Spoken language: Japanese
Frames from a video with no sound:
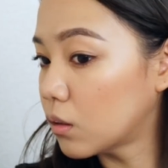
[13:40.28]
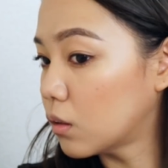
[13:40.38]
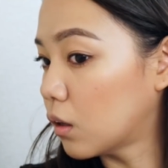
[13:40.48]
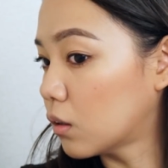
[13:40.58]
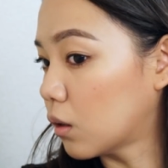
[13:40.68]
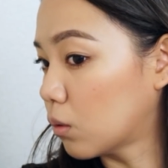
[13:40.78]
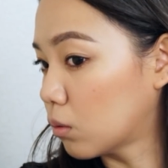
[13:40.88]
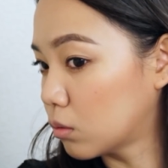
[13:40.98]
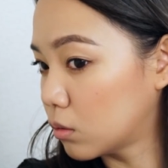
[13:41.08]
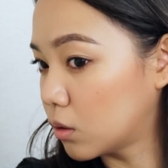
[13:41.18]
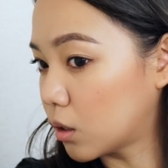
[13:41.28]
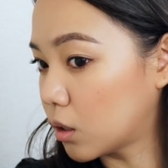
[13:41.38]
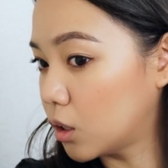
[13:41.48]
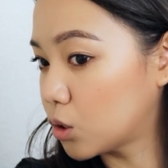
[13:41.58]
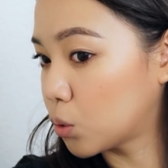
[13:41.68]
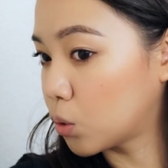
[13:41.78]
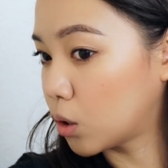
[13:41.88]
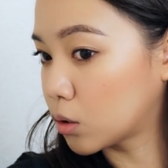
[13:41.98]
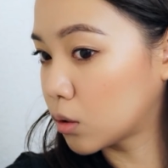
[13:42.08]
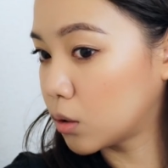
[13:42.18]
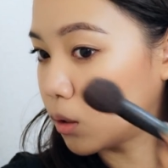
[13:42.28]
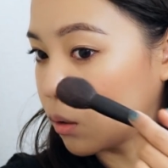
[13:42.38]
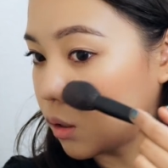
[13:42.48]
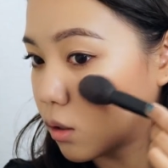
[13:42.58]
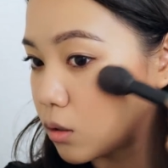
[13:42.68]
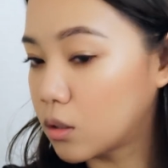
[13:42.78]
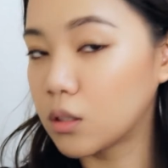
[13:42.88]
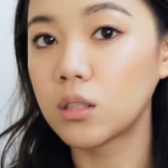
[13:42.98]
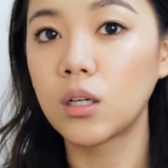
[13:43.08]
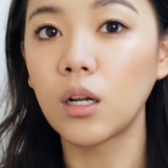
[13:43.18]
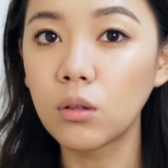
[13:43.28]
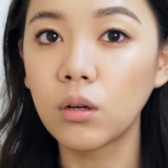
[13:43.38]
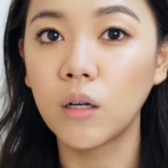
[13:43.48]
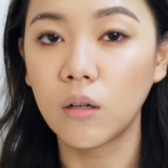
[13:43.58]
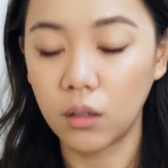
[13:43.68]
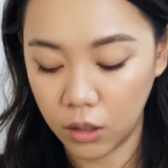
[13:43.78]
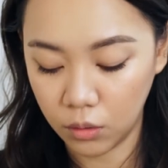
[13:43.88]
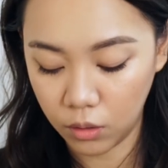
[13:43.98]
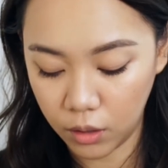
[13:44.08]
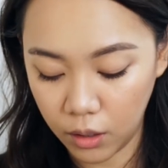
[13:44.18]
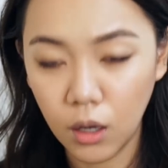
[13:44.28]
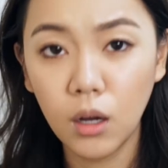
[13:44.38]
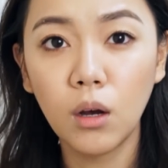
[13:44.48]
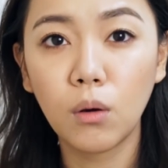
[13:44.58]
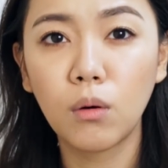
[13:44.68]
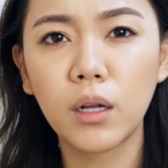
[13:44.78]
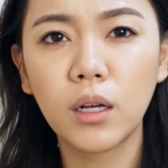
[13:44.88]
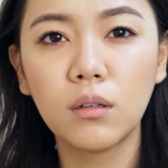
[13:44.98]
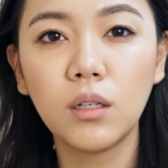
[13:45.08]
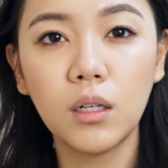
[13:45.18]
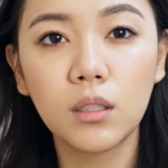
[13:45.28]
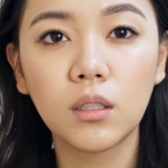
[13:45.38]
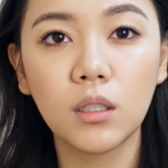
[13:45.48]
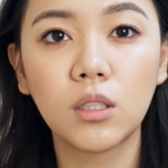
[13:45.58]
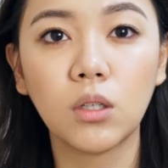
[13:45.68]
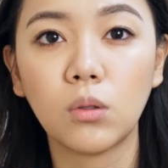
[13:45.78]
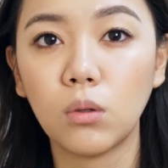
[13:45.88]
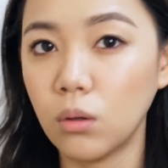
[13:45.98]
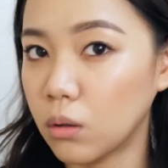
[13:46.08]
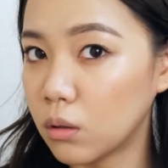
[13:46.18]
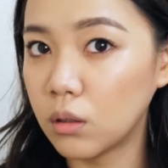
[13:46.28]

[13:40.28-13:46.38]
なんだろうグラデーションが作れる感じにさっと入れるだけだっけこれ逆に入れすぎちゃうと